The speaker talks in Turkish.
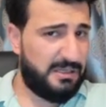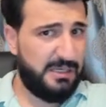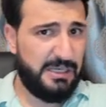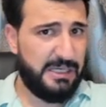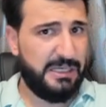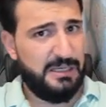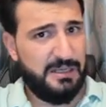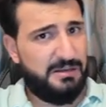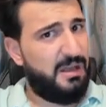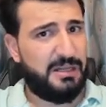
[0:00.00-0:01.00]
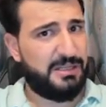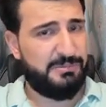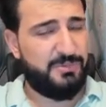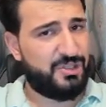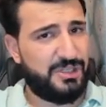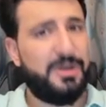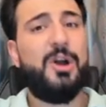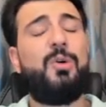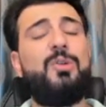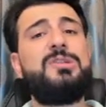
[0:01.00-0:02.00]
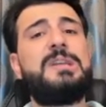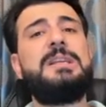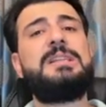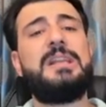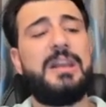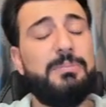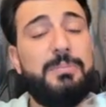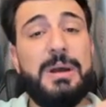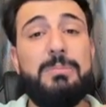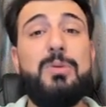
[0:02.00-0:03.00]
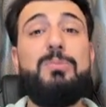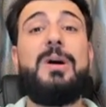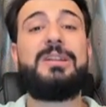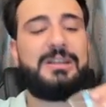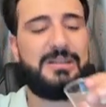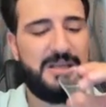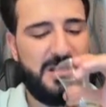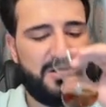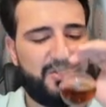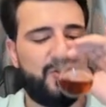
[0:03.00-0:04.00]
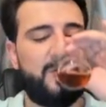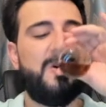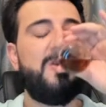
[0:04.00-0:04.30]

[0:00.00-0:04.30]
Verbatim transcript: E ne anladım bu işten? O yüzden hisselere ben bu mantıkla yaklaşıyorum.